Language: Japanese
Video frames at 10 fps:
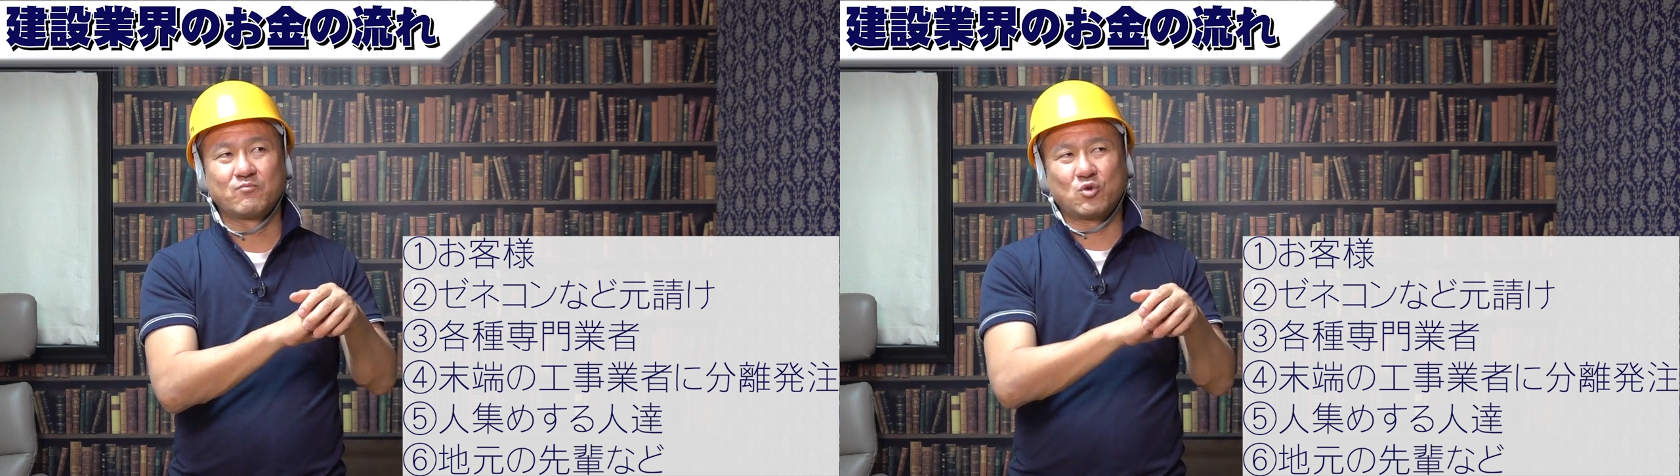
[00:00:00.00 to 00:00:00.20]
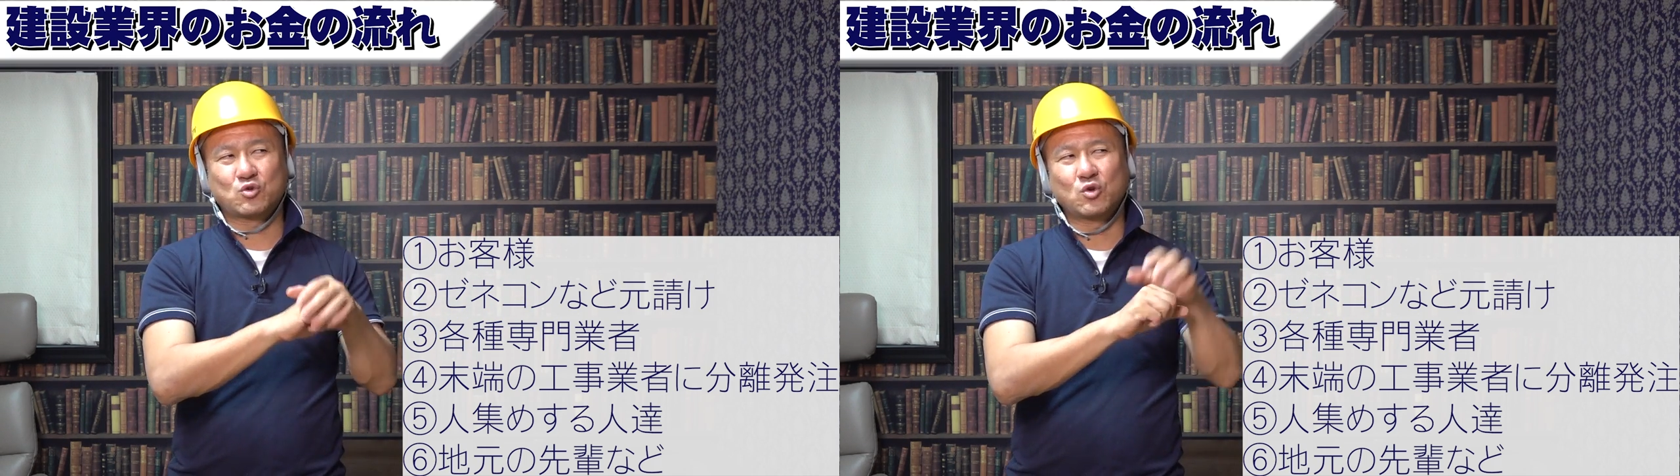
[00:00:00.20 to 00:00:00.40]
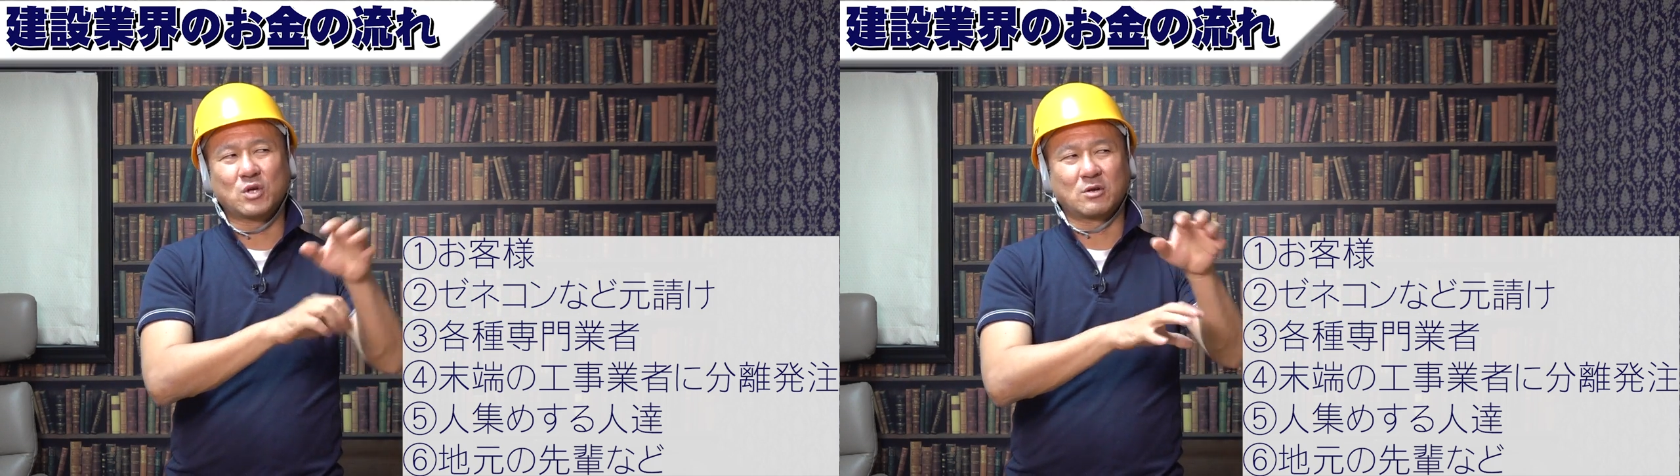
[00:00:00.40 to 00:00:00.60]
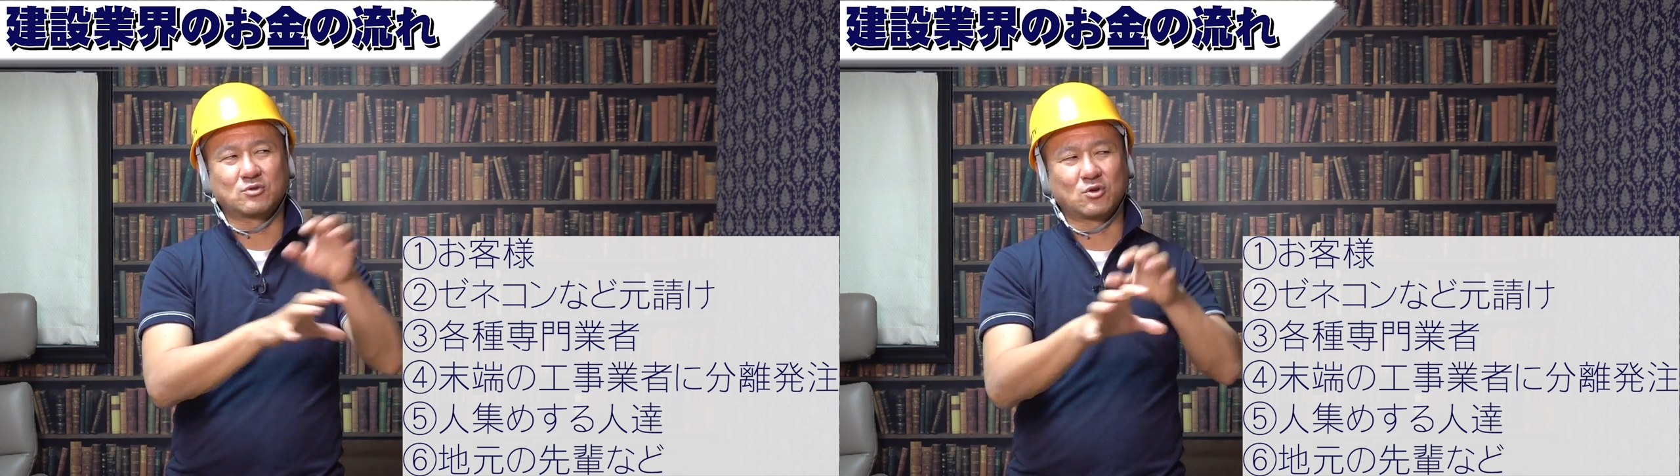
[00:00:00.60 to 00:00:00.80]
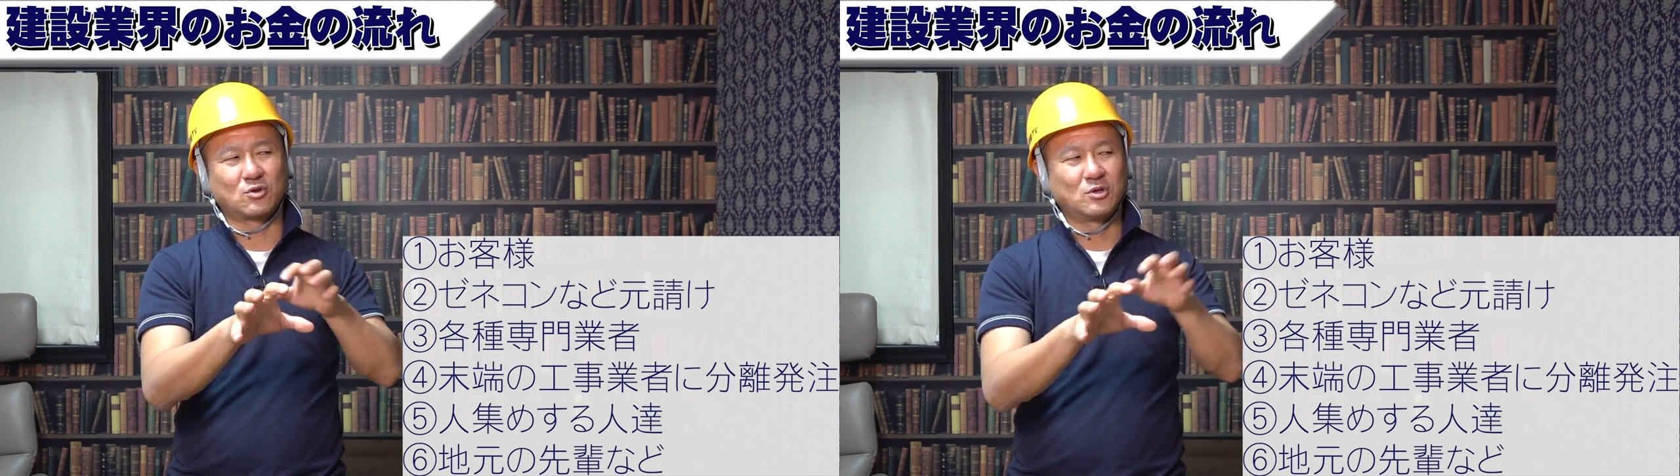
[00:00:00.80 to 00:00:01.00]
もうとにかく
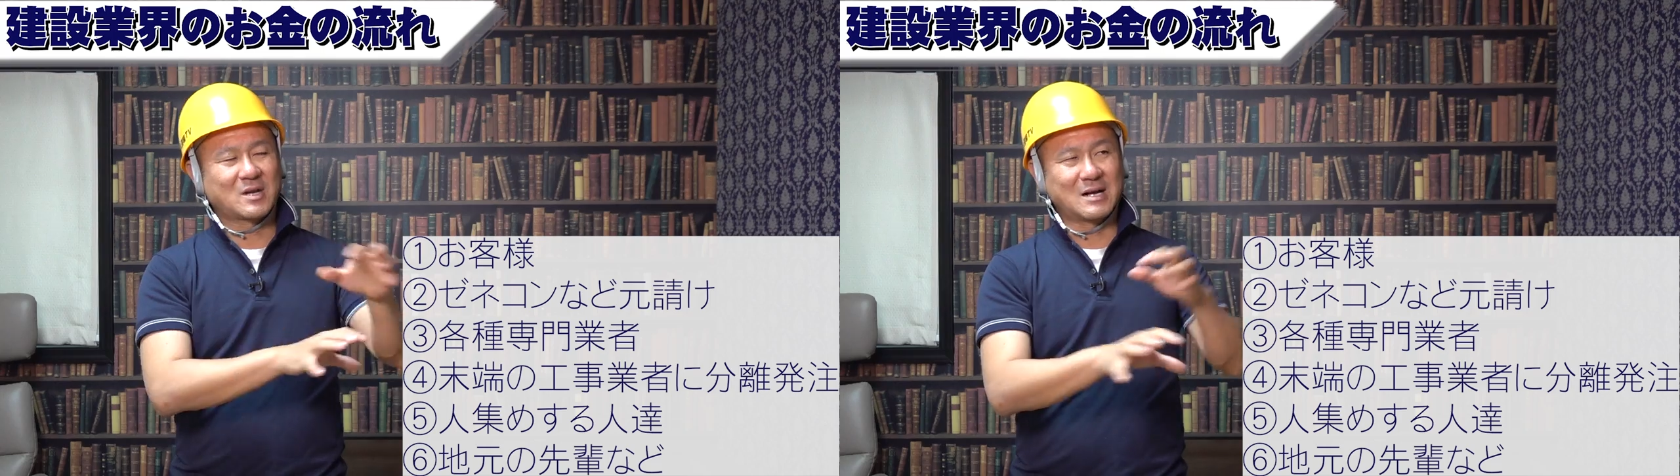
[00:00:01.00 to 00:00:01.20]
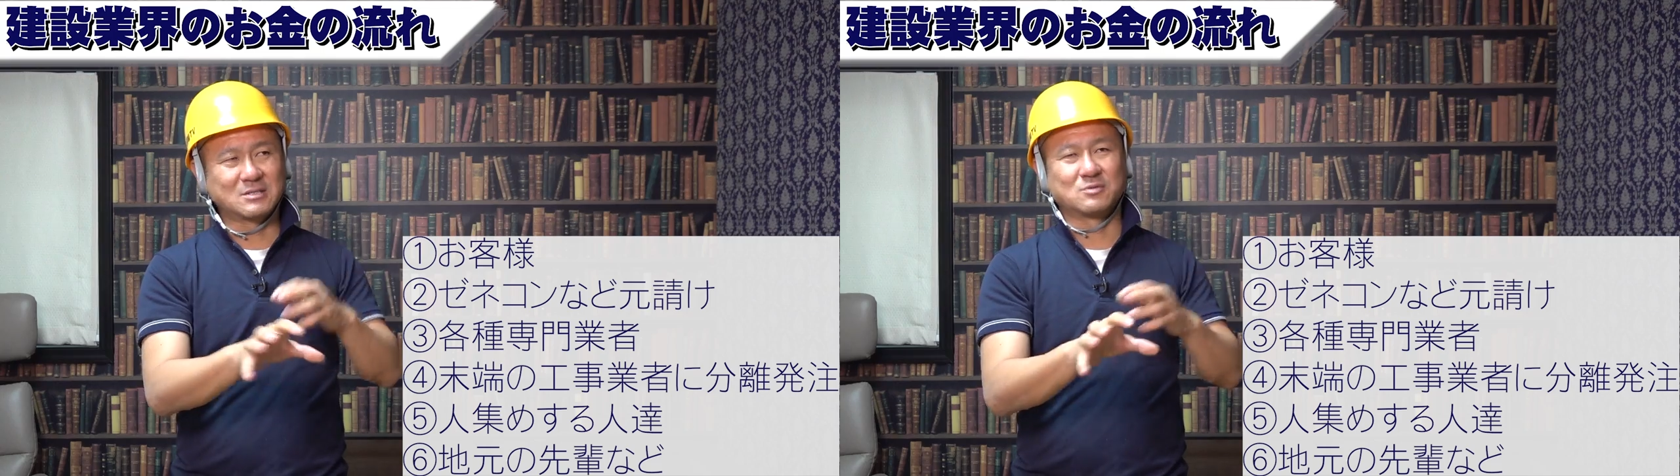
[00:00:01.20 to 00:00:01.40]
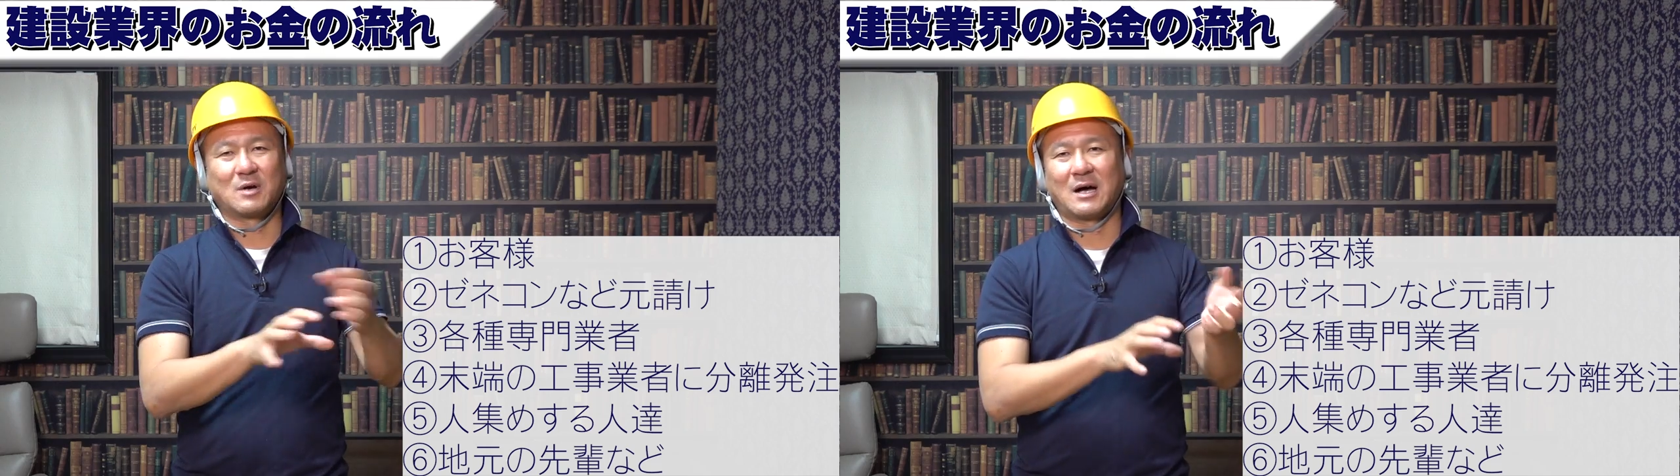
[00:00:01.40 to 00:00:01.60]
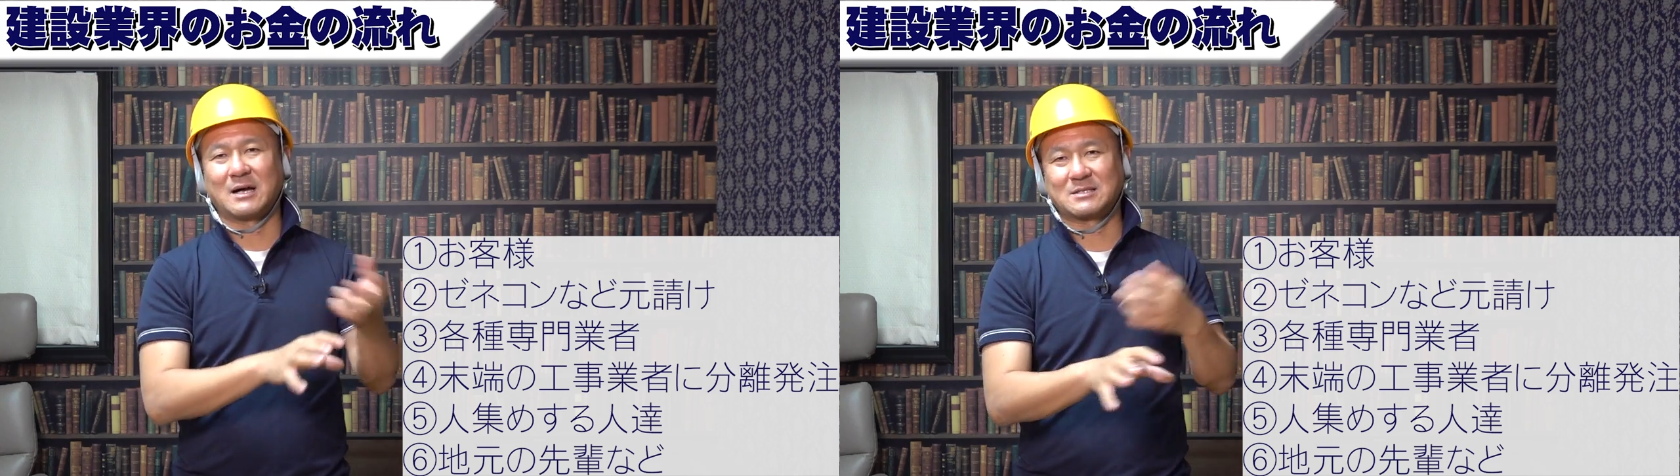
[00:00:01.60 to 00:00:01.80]
その数は